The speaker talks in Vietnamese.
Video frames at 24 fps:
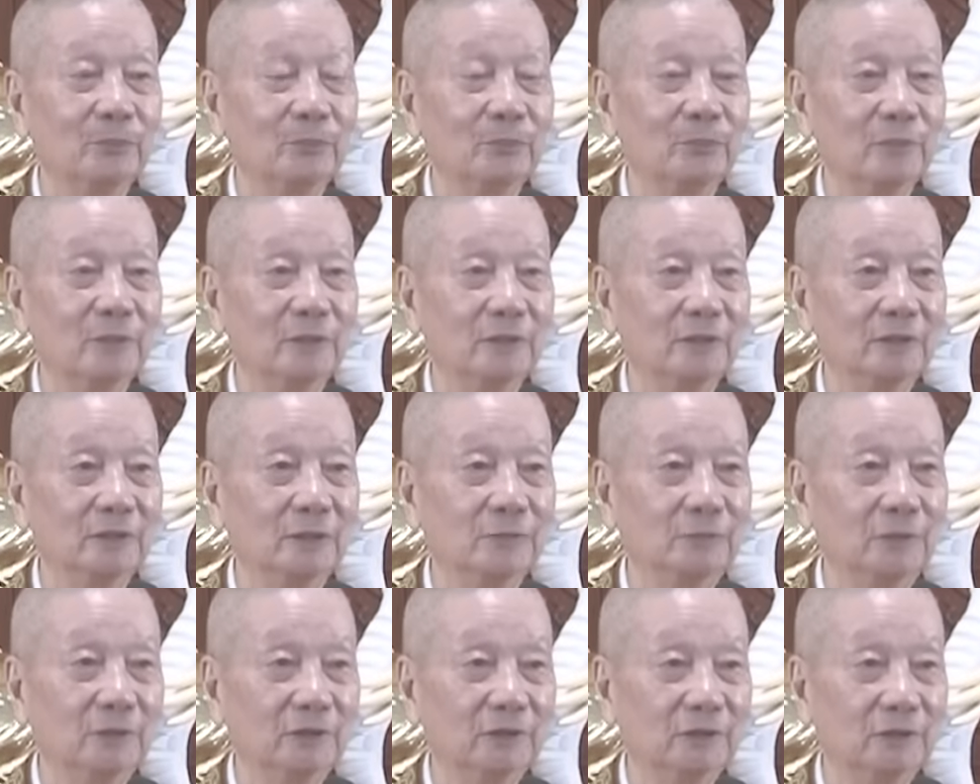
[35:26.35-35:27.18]
mà người
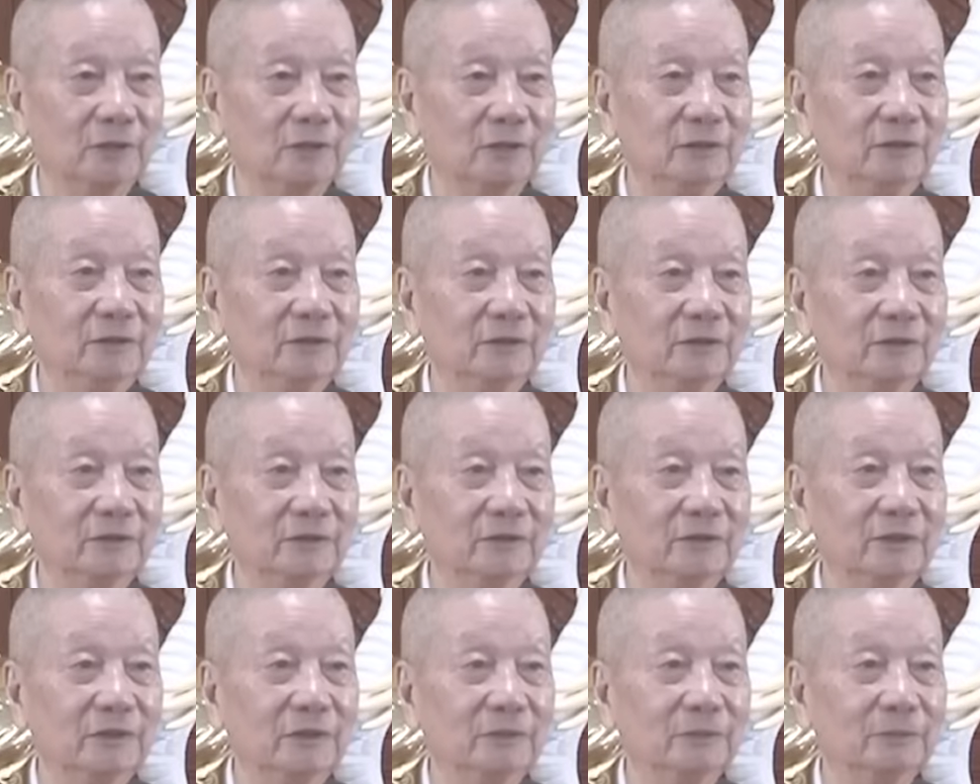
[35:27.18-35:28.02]
phật tử á,
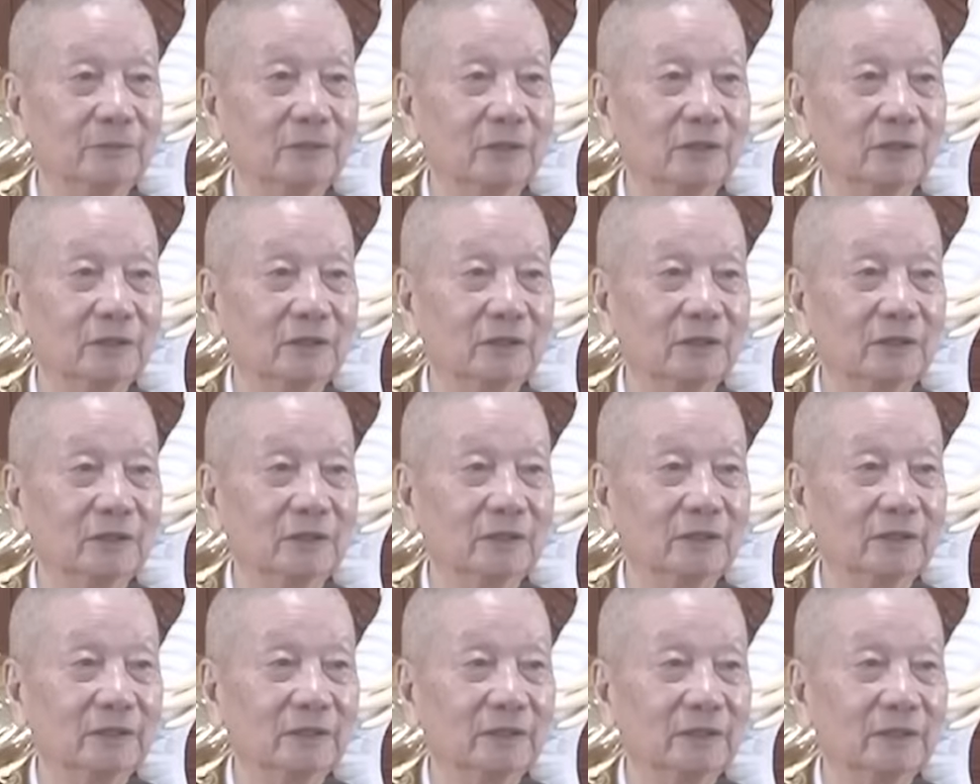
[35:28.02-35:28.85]
thì đức phật nói
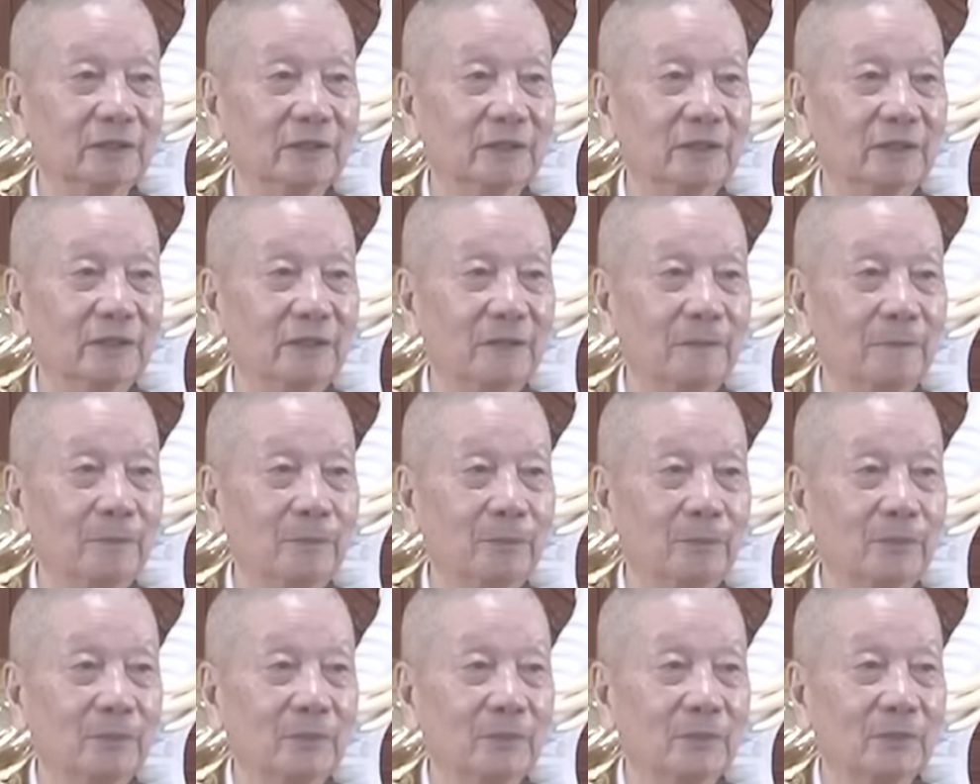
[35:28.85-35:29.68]
là
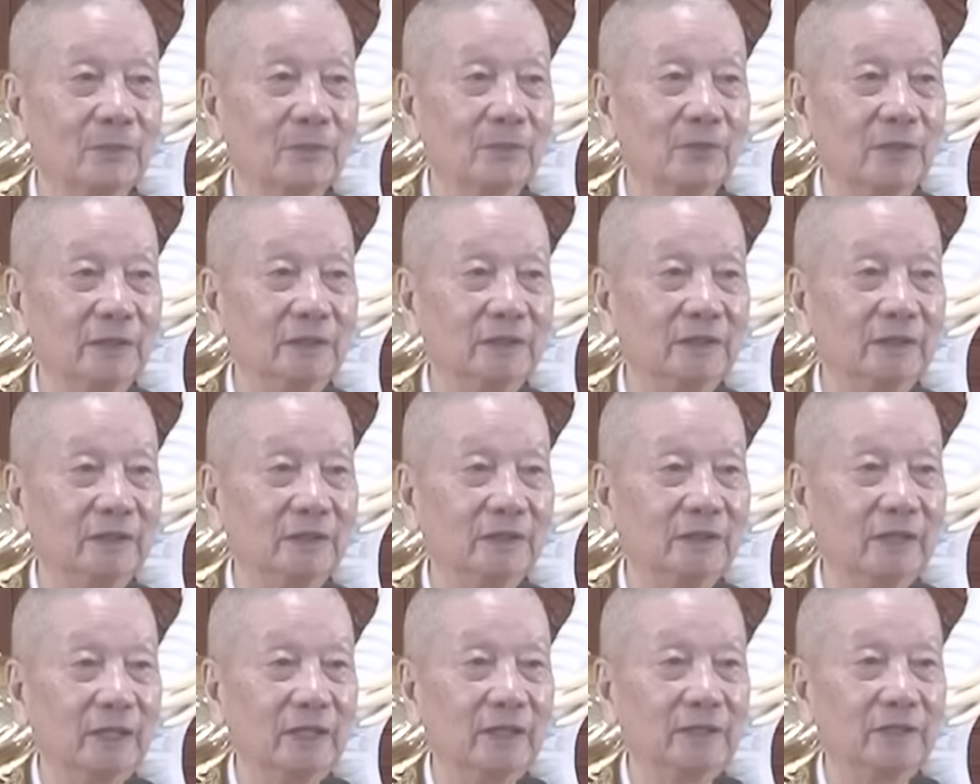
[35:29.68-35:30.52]
phải nhìn
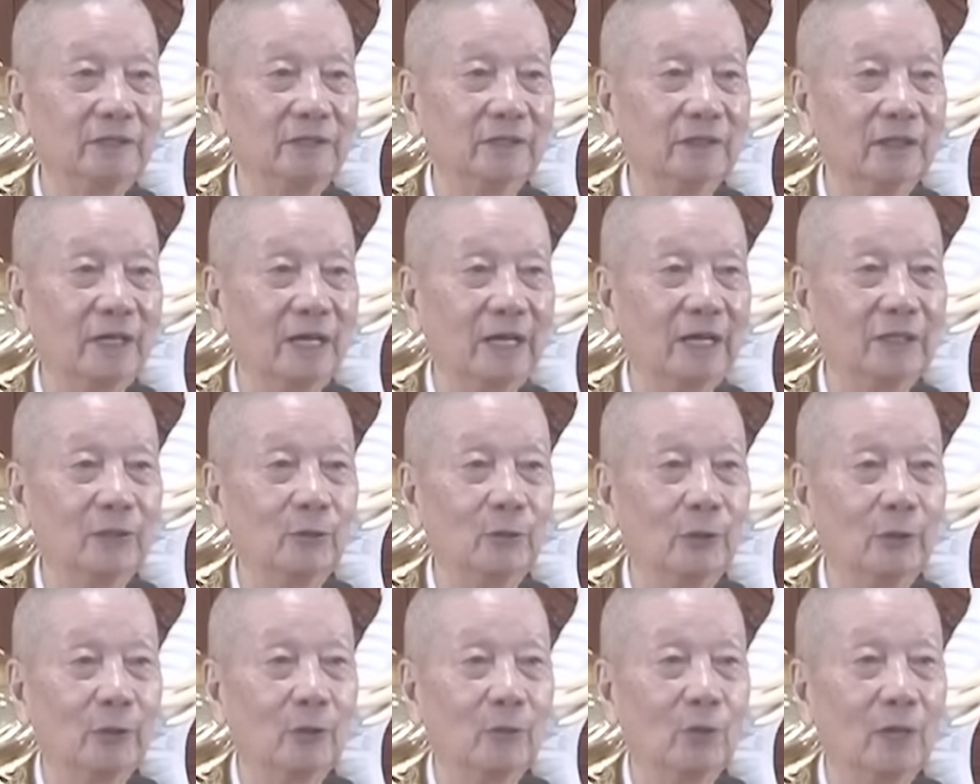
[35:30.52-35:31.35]
thấy được hai
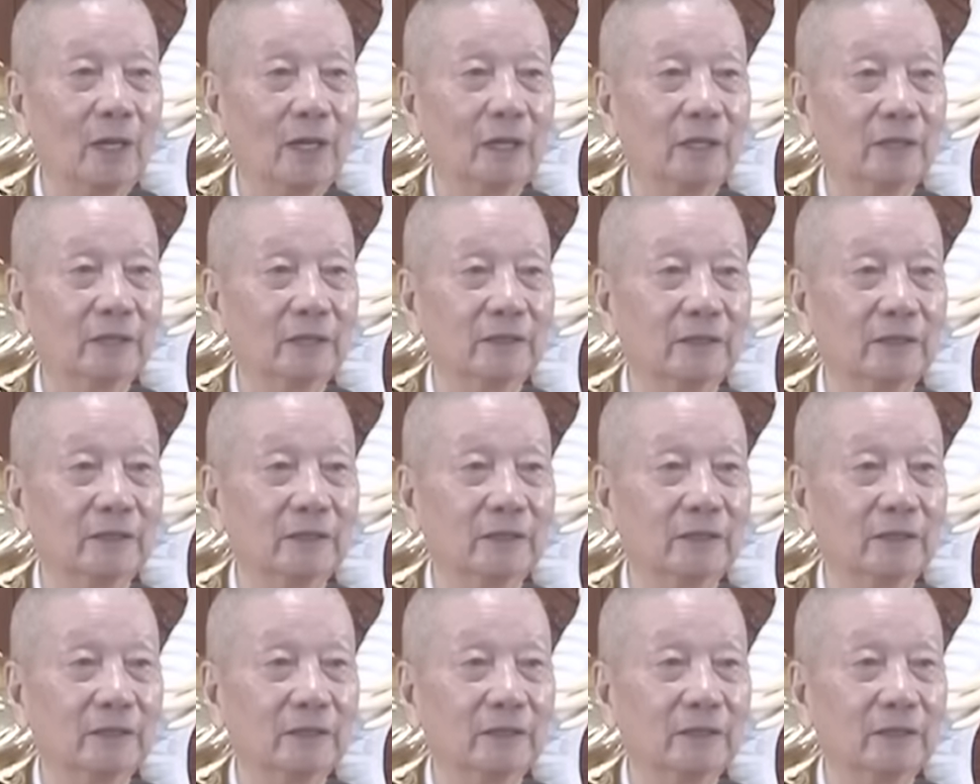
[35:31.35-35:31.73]
loại hoa